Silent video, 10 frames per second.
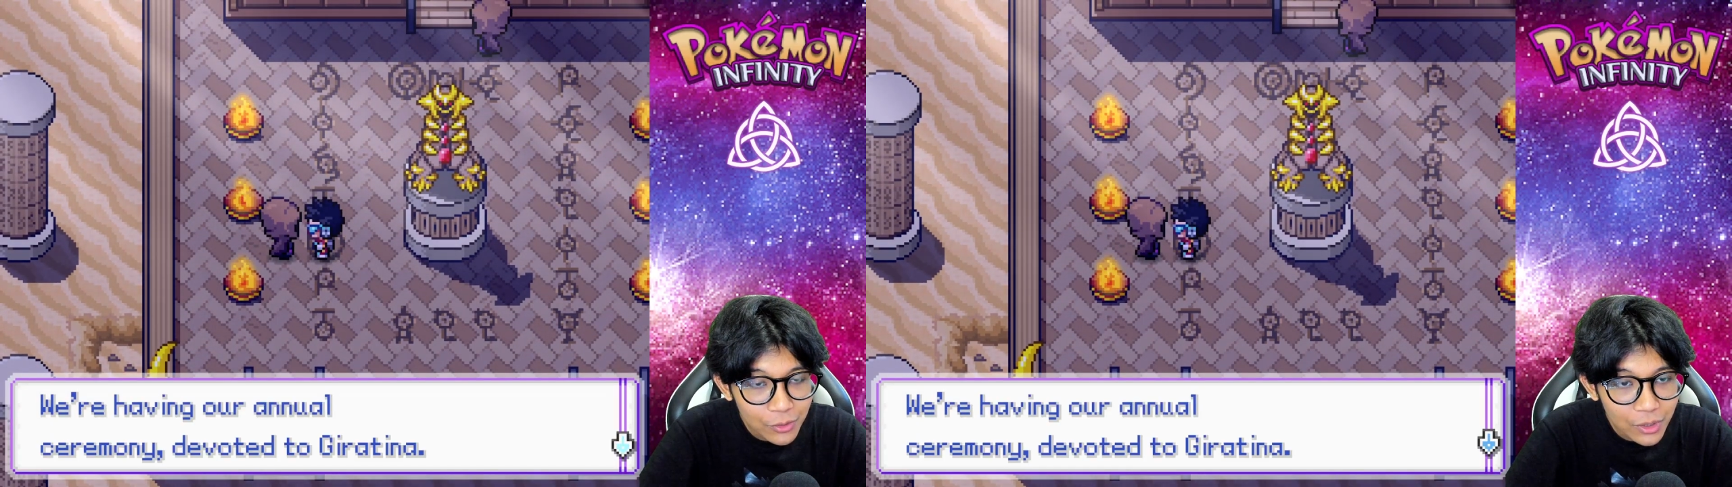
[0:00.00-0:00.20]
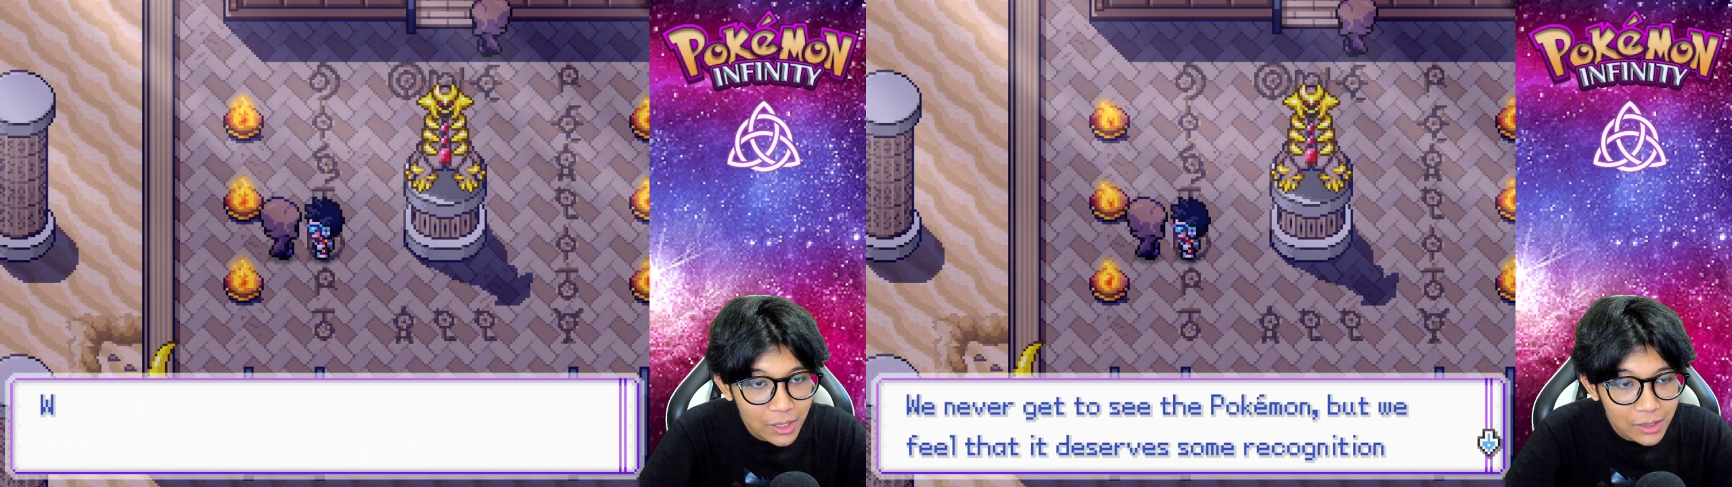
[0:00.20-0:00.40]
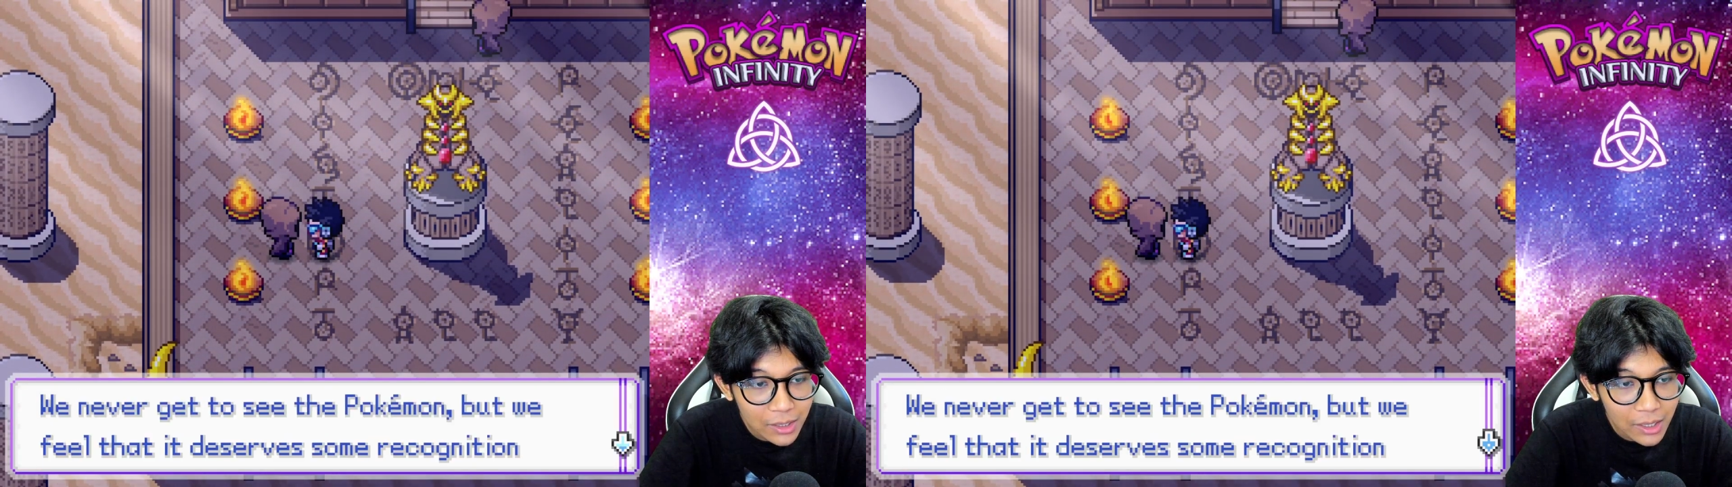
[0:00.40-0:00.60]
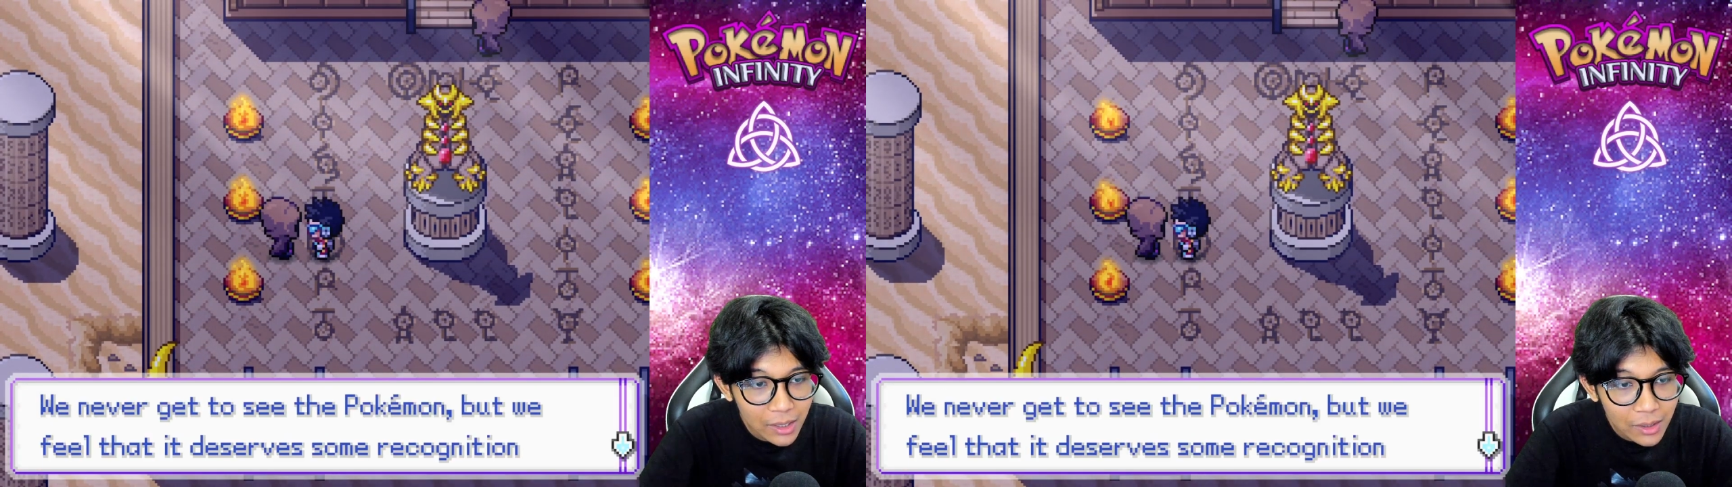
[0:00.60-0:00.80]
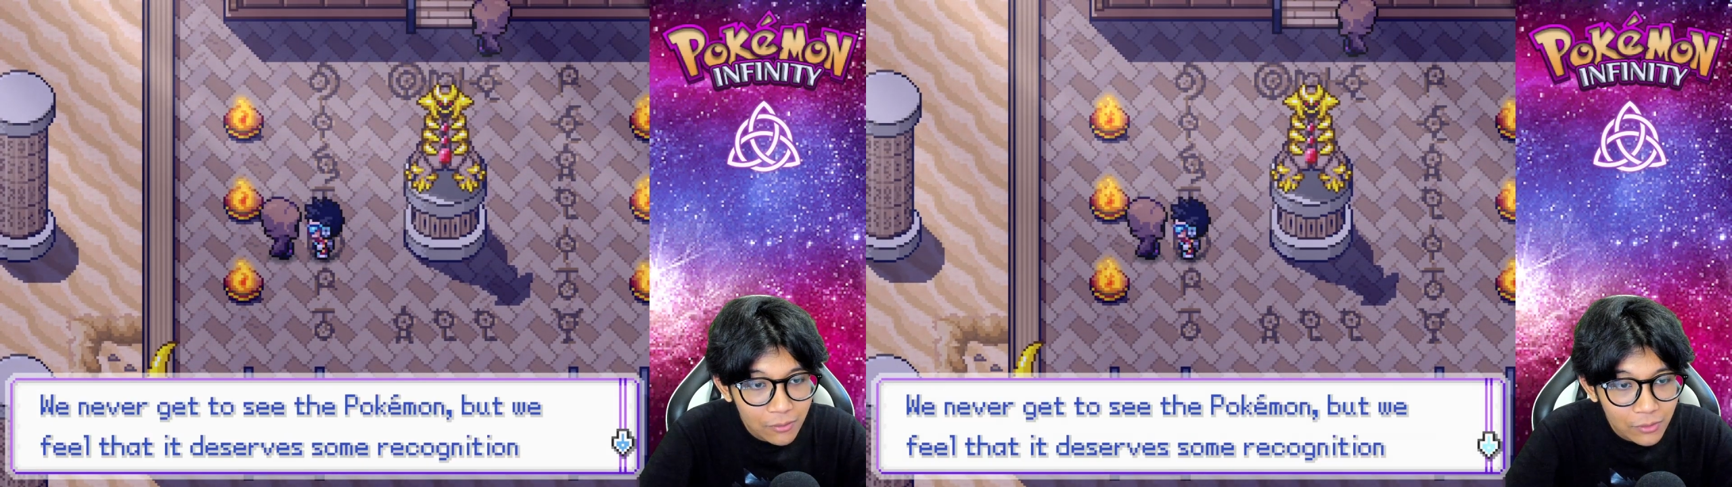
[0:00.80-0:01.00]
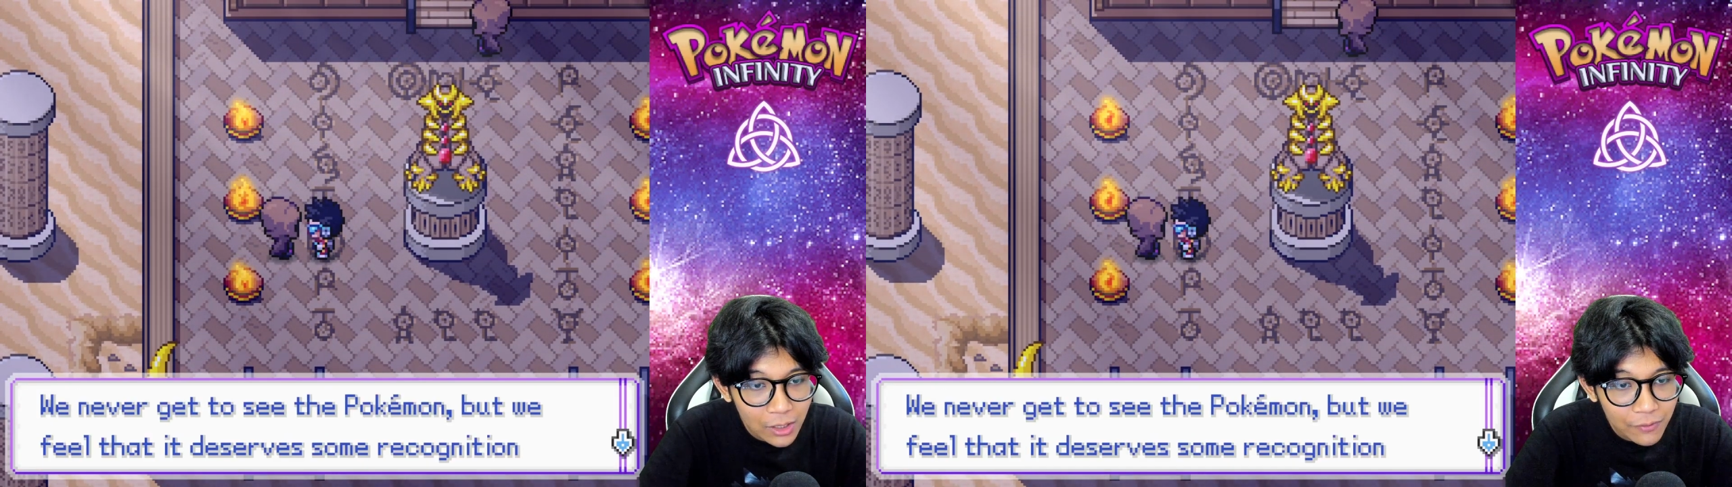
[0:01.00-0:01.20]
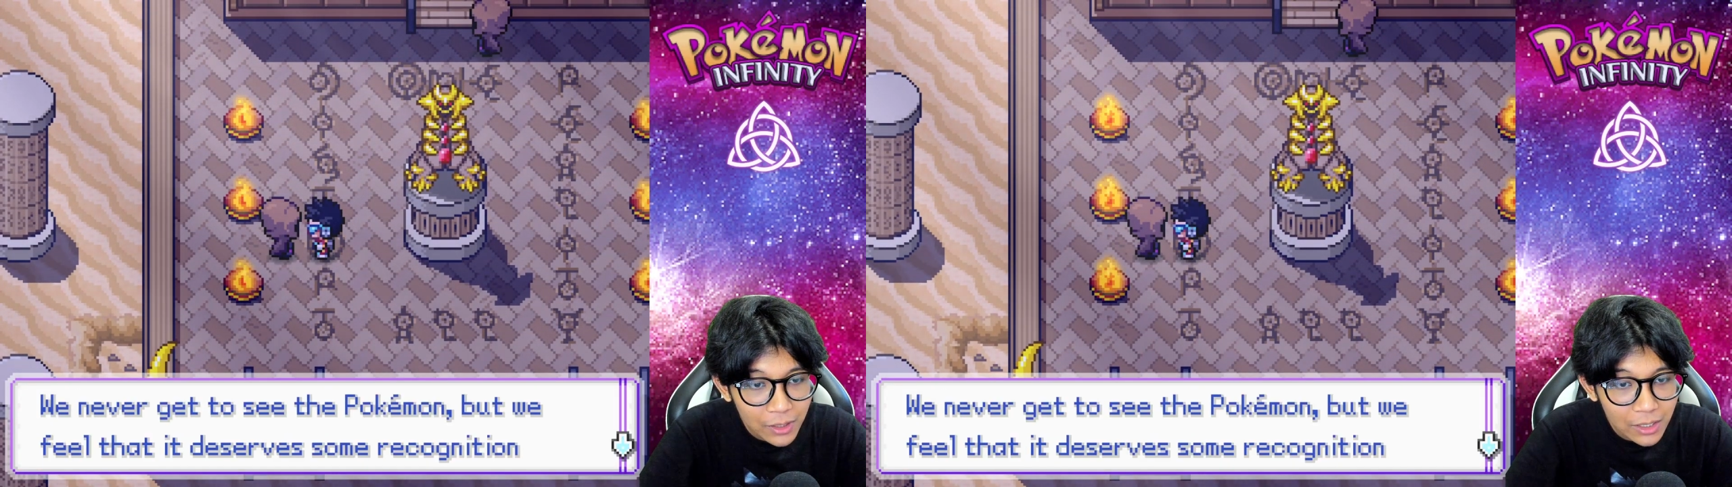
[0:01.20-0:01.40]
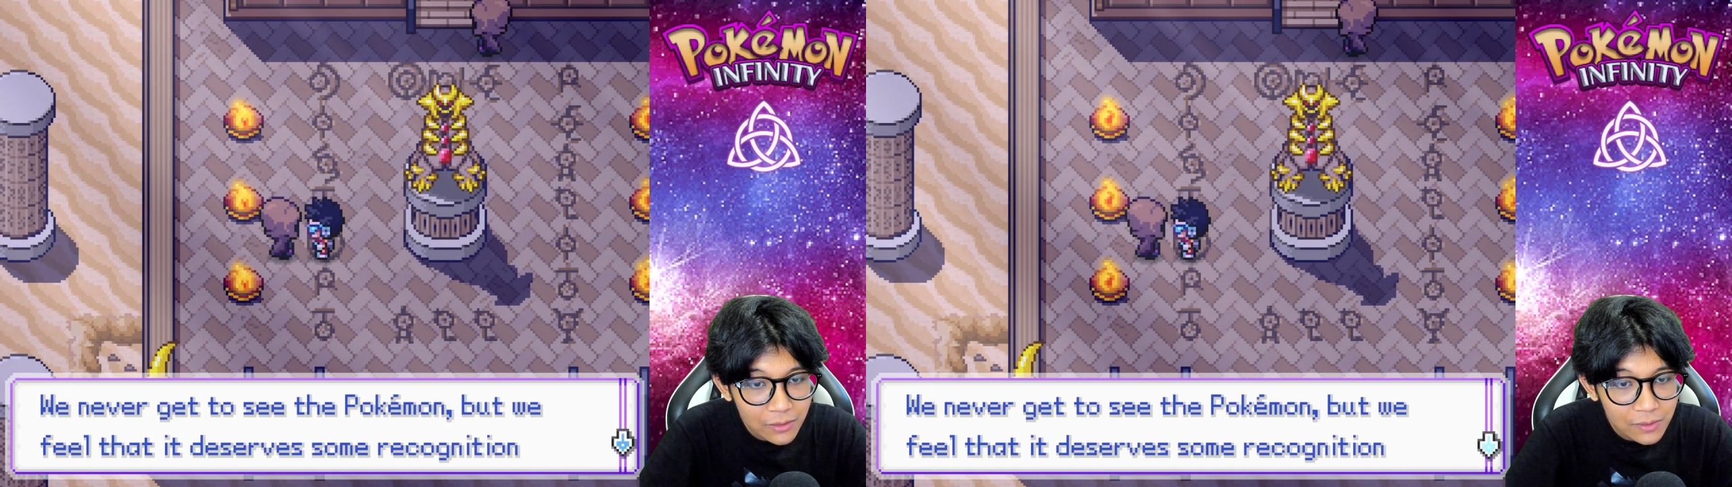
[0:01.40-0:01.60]
to Giratina. We never
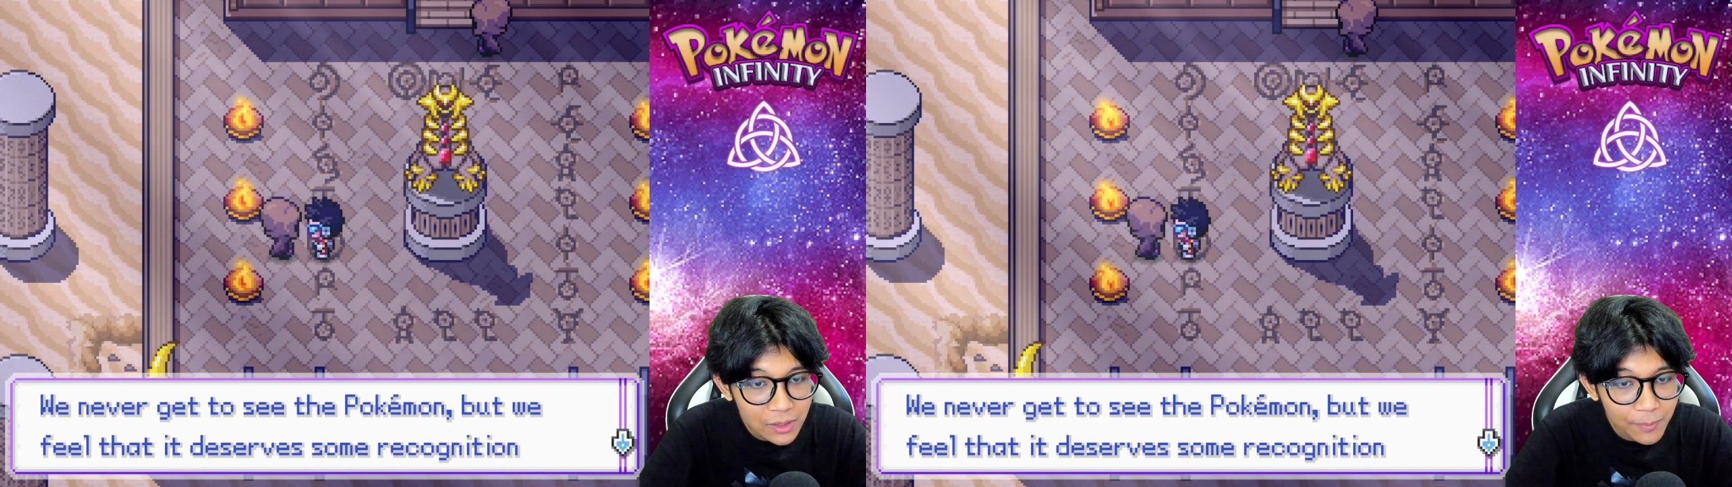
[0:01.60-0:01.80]
get to see the